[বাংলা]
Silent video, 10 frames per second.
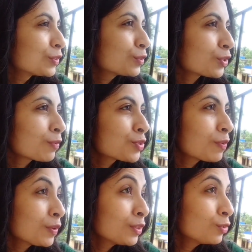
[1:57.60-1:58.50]
তো
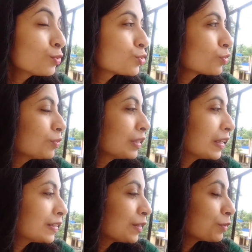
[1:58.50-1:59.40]
সবসময় ওদের দুষ্টুমি
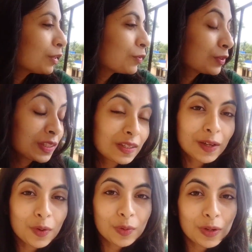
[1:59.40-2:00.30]
এটা ওটা করতে
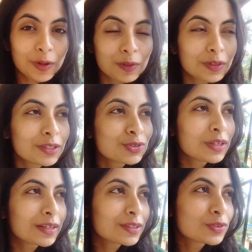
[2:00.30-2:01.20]
থাকে কখনো না কখনো কিছু
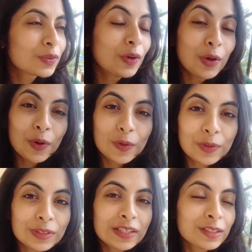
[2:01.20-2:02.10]
না কিছু
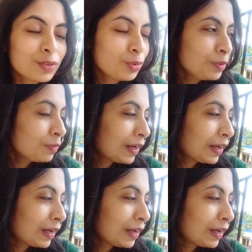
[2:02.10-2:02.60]
ওগুলো দেখতে খুবই